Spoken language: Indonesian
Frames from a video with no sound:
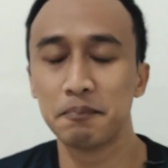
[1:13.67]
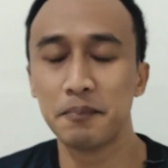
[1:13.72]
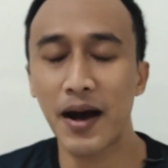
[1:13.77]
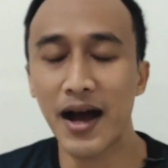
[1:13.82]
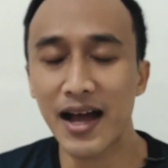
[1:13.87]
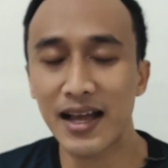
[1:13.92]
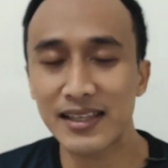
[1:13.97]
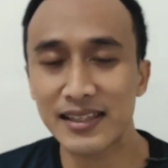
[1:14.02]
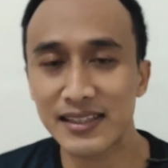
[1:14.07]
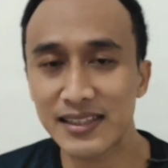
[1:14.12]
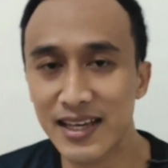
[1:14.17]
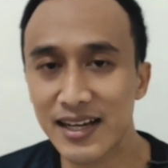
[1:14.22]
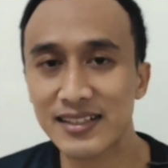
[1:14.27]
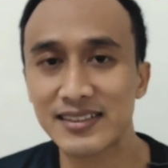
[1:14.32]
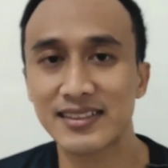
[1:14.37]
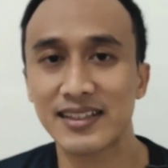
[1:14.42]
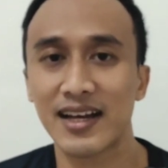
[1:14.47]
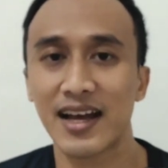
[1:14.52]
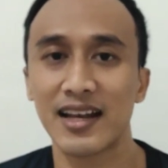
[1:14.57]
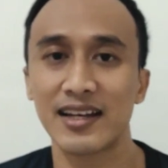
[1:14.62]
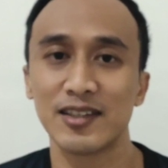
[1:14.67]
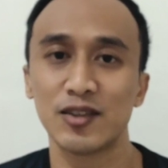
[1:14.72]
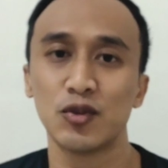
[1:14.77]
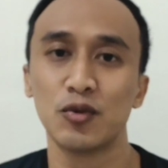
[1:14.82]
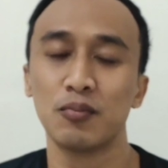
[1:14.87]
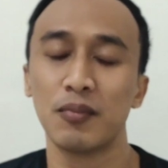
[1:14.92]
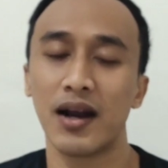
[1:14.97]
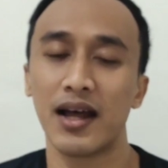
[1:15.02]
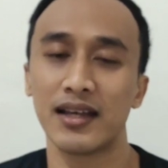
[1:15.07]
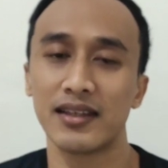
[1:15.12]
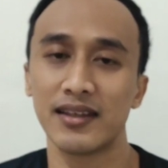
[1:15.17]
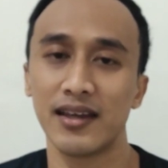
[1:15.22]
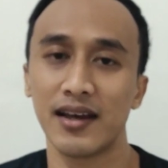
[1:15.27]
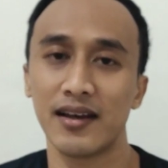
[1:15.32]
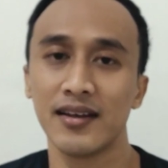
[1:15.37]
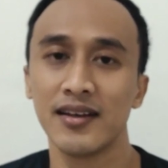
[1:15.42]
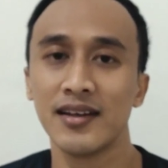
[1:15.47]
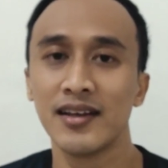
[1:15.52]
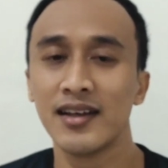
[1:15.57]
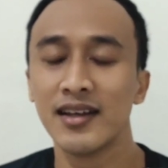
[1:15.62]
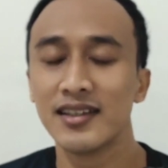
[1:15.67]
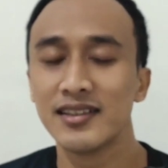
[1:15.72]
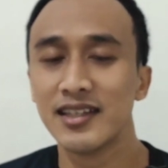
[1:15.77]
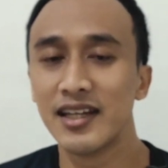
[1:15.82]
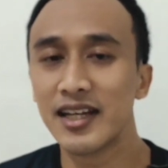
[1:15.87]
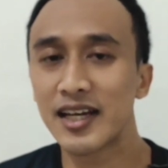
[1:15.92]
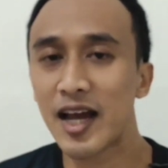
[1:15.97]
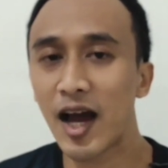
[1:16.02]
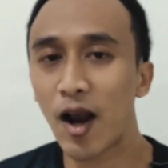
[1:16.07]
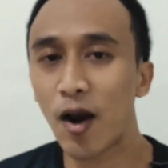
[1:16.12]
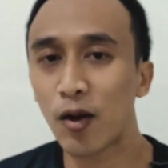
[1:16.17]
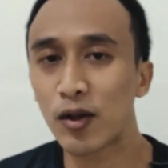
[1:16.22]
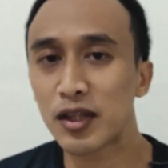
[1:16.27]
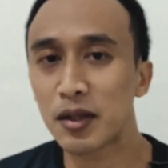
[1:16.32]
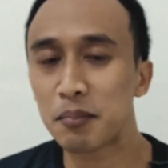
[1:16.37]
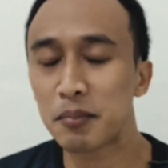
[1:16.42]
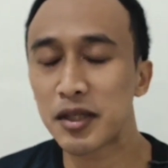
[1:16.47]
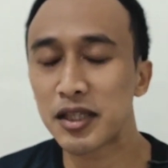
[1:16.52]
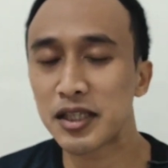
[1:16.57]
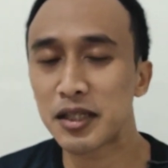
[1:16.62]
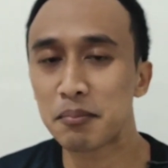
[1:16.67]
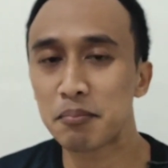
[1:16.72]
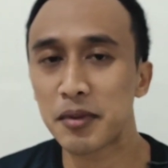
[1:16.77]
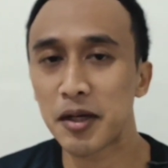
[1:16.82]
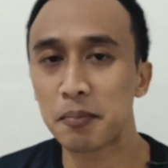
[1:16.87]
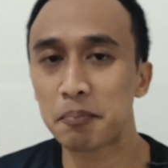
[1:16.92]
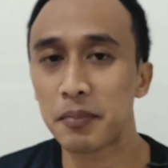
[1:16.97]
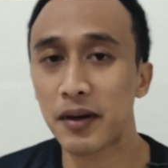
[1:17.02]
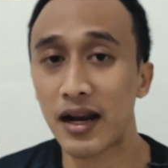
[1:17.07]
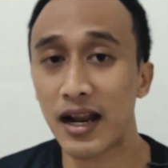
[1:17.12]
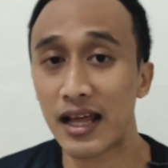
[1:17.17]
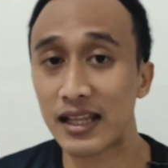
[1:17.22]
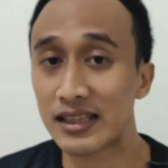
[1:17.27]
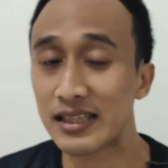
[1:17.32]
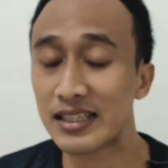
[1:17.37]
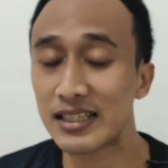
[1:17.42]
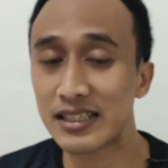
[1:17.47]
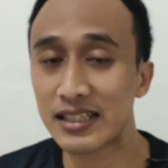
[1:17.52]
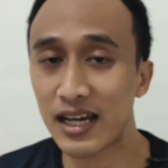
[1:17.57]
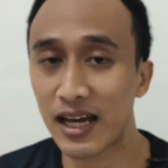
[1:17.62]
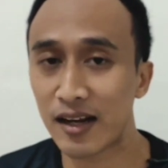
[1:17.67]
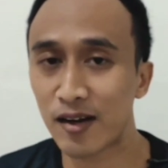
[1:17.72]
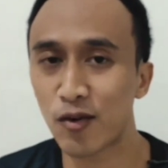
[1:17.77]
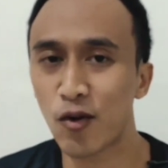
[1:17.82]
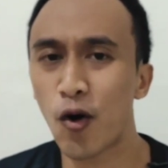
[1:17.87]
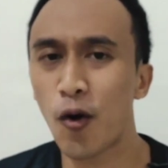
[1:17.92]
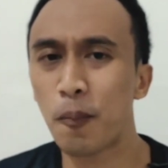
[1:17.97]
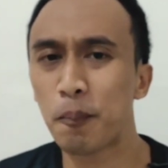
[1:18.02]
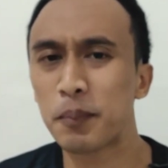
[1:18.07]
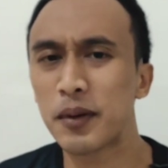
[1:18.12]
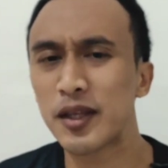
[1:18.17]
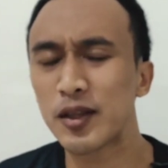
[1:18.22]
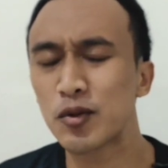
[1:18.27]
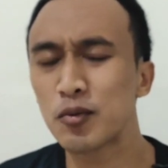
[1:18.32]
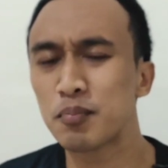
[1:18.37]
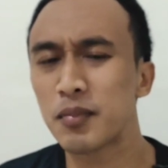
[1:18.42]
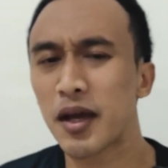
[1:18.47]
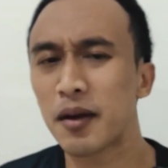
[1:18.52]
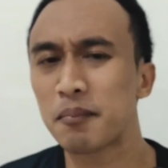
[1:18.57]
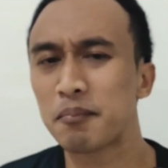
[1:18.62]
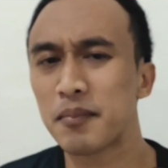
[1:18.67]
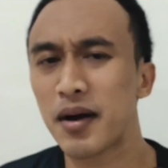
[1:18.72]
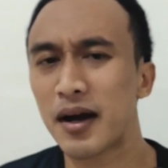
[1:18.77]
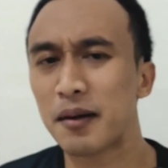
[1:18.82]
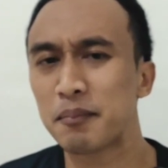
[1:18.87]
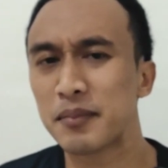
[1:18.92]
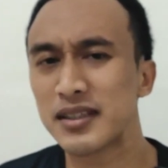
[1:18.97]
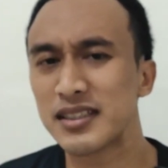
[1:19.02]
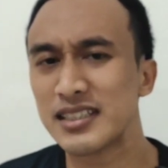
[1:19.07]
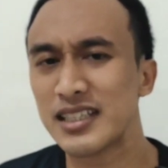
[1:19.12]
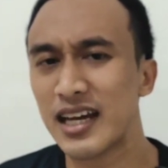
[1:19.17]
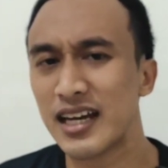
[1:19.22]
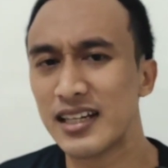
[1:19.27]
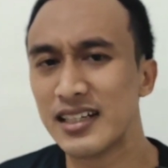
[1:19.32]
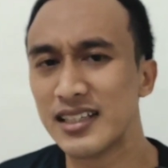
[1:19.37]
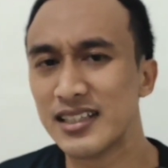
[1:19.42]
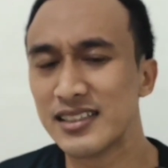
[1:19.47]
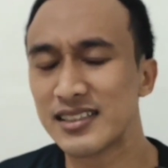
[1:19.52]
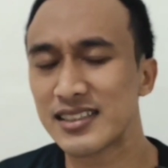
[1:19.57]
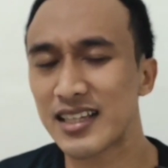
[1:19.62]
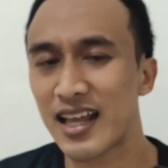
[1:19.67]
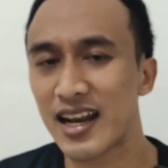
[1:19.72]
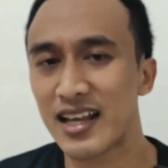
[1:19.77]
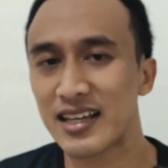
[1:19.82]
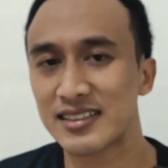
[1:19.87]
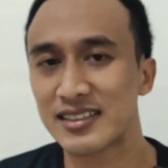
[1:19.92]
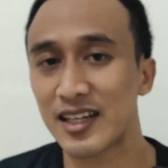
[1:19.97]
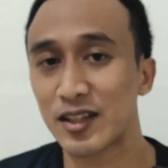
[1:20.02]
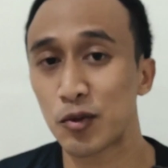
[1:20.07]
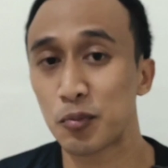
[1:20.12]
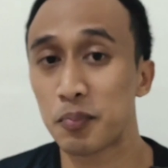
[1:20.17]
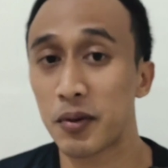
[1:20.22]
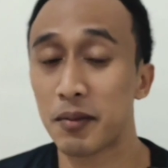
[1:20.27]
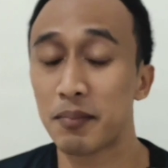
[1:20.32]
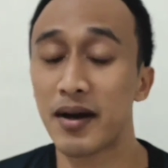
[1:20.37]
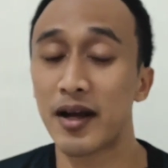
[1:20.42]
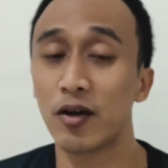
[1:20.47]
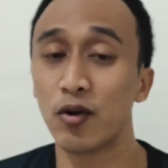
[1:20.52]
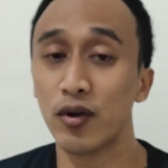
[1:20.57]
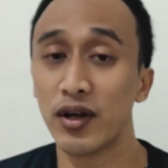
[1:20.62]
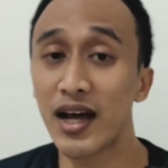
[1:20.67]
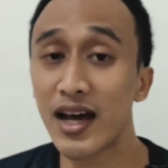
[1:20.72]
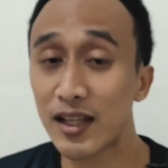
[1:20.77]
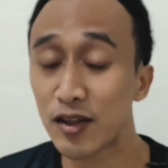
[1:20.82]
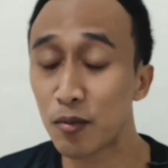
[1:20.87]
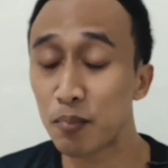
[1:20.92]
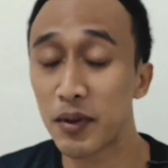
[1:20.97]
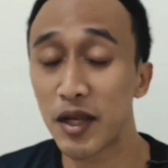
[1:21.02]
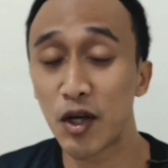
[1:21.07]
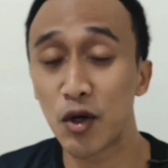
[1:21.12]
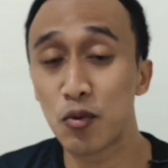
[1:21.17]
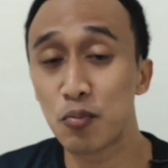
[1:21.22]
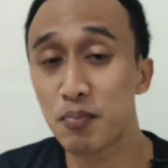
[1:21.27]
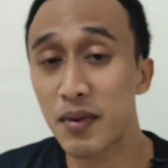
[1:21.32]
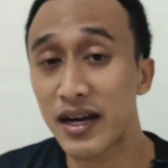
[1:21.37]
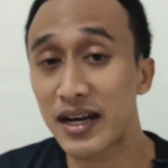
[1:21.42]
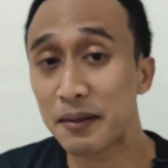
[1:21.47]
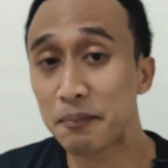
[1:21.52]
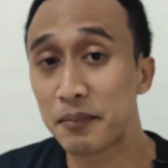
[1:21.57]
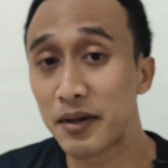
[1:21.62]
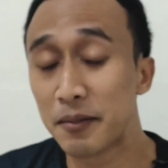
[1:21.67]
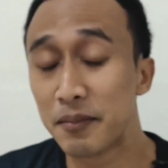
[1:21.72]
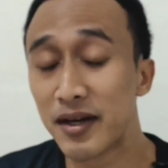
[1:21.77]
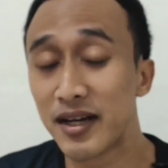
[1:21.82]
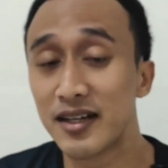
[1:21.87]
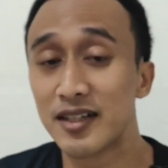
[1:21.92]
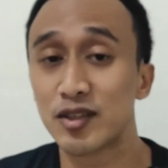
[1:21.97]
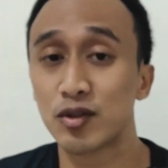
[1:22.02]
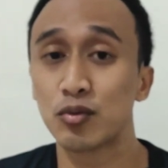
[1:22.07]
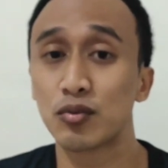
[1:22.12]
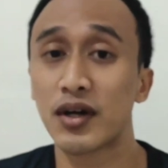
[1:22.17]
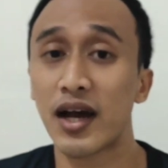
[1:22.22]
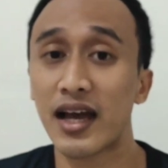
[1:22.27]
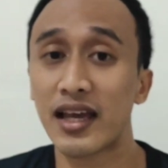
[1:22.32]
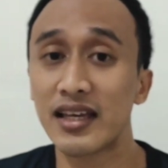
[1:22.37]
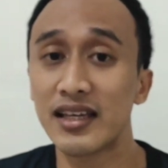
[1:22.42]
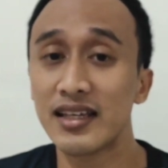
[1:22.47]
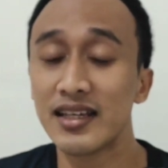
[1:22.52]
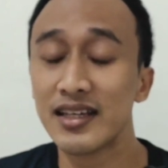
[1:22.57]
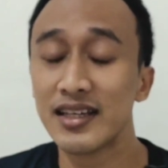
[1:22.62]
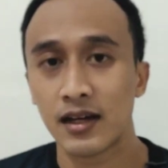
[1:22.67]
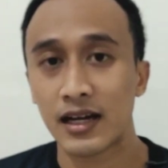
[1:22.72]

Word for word: Banyak sekali jumlahnya jadi kalau teman-teman perhatikan kopi itu memang menjadi salah satu primadona atau minuman yang benar-benar disukai